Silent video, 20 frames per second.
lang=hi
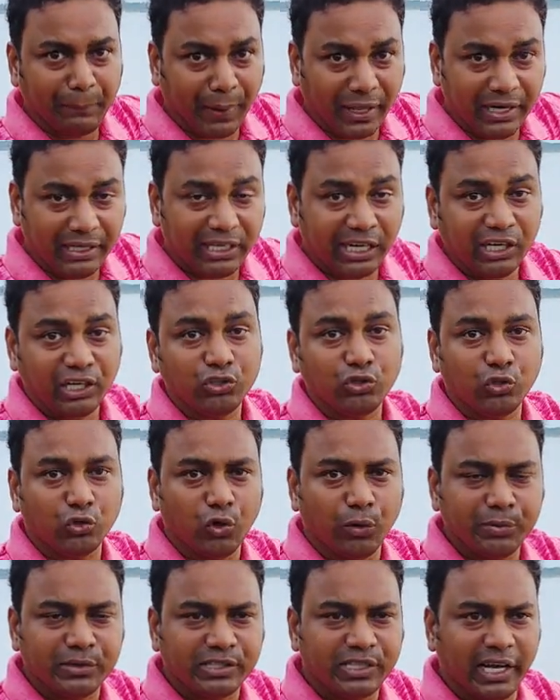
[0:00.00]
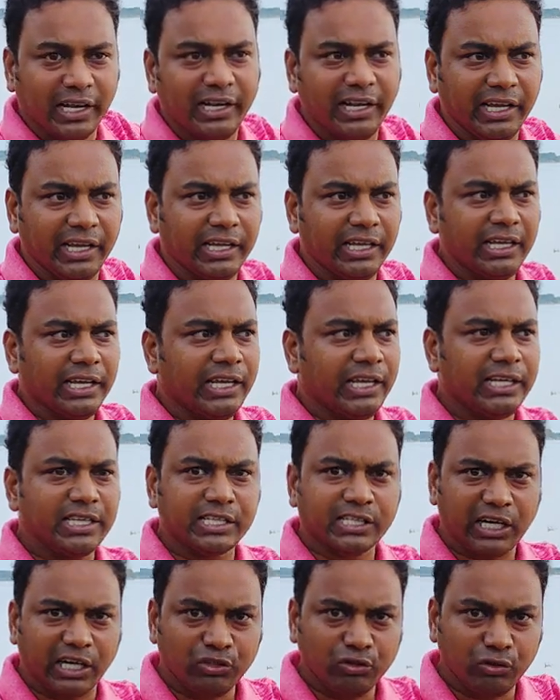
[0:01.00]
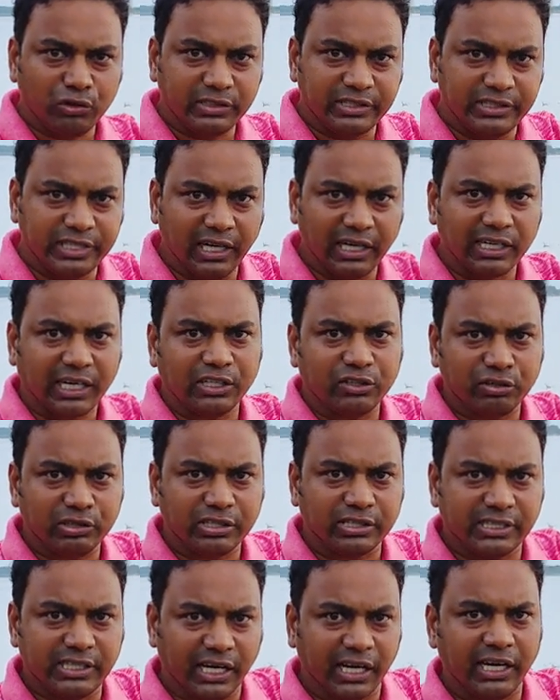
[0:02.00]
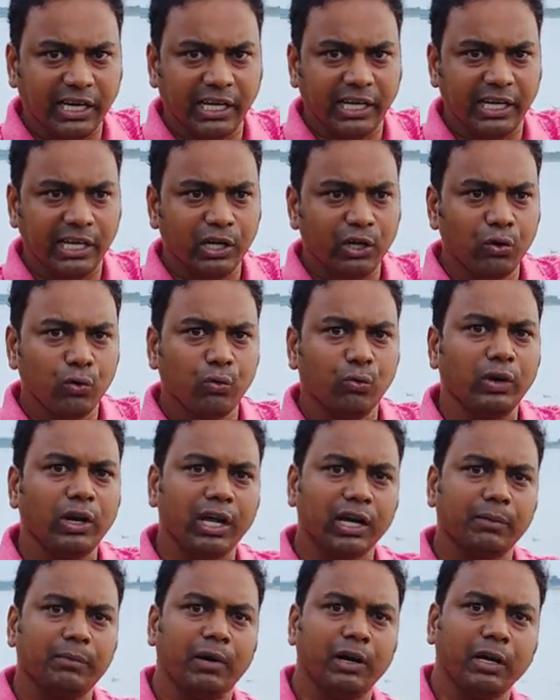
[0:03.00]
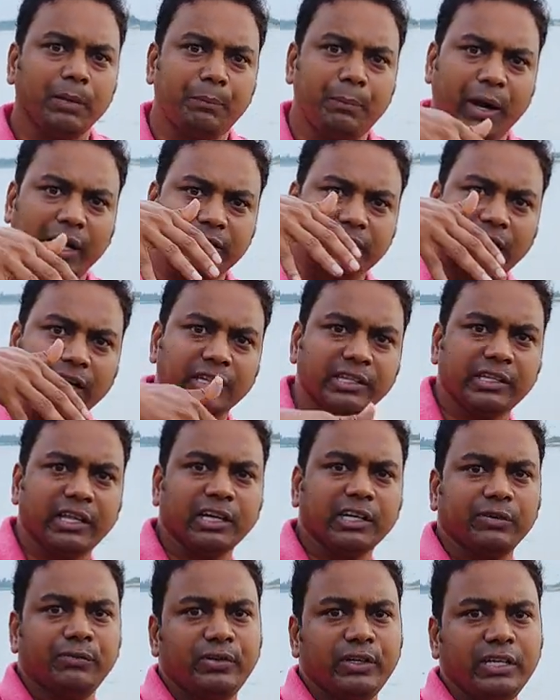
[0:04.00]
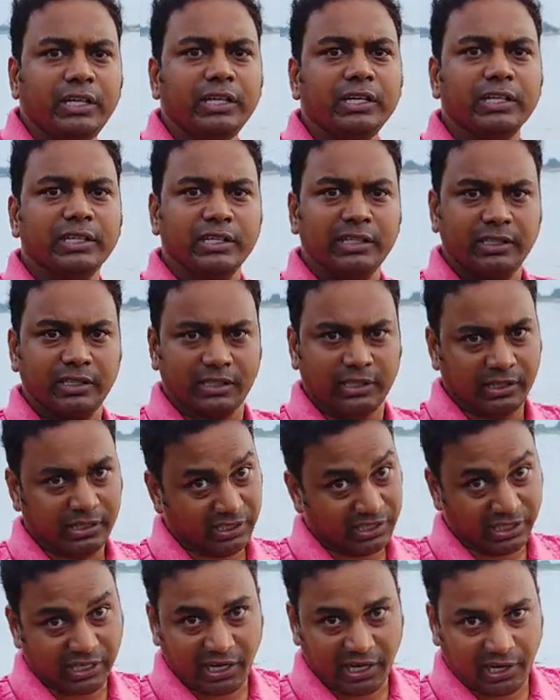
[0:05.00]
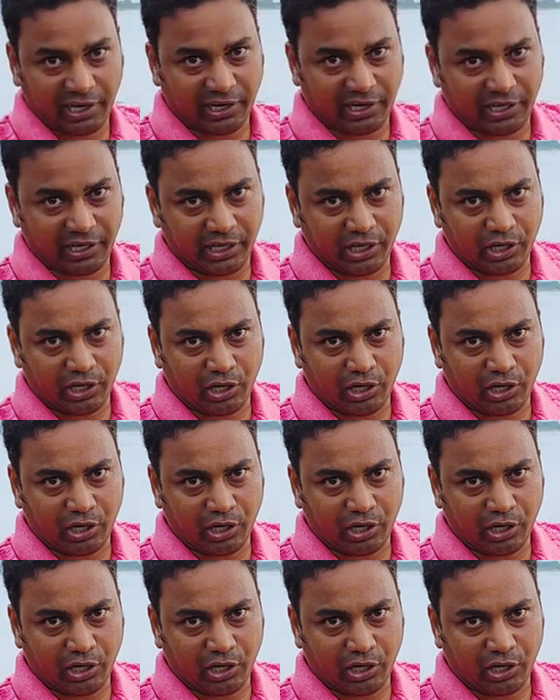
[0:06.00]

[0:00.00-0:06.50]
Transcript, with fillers: मालिका का जो गुप्त स्थान है इसका जो जल का जो स्तर है वो लगभग पाताल तक भी गया है